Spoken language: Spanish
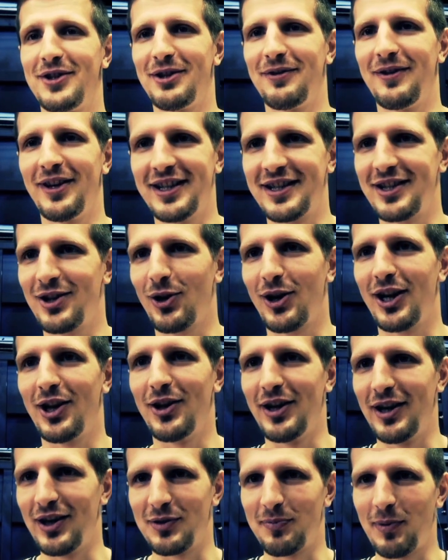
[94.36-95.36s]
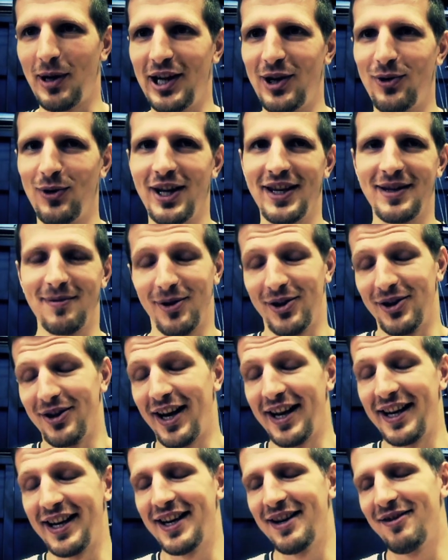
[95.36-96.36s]
se ve todas de las películas, bueno,
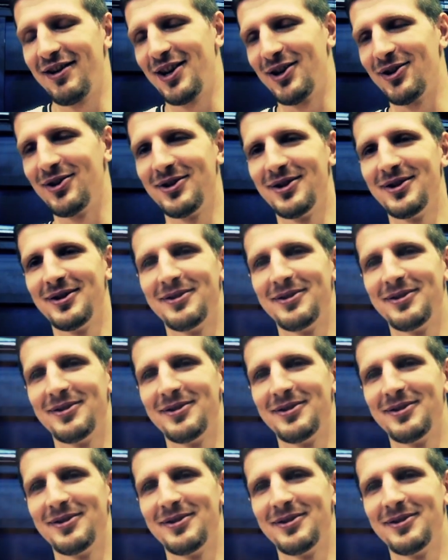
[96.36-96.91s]
hay que ir a verlo.